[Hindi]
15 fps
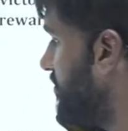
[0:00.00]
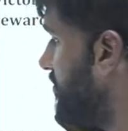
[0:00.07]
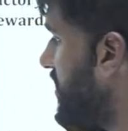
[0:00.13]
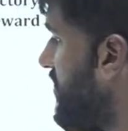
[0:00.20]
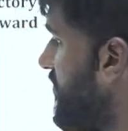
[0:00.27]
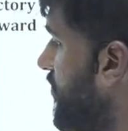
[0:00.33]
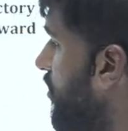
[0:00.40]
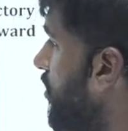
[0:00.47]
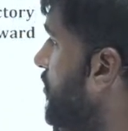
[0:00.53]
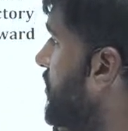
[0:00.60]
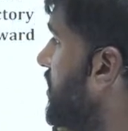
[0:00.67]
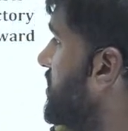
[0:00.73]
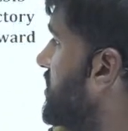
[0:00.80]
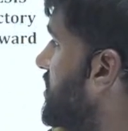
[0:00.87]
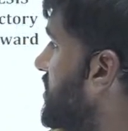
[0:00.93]
परफॉर्म्ड
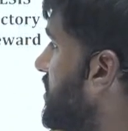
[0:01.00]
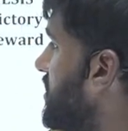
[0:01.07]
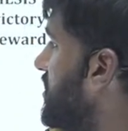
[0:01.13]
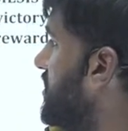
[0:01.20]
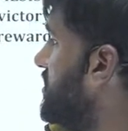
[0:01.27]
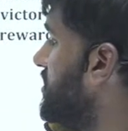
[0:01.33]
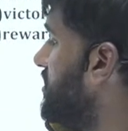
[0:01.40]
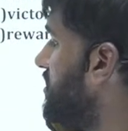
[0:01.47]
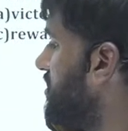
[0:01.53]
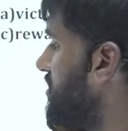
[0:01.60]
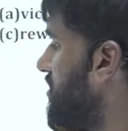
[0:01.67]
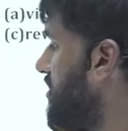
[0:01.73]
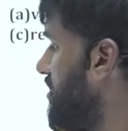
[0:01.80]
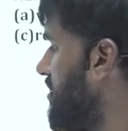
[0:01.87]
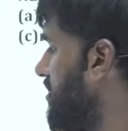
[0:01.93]
अच्छे से किया जाए
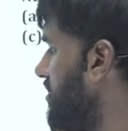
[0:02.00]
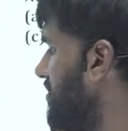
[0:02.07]
नहीं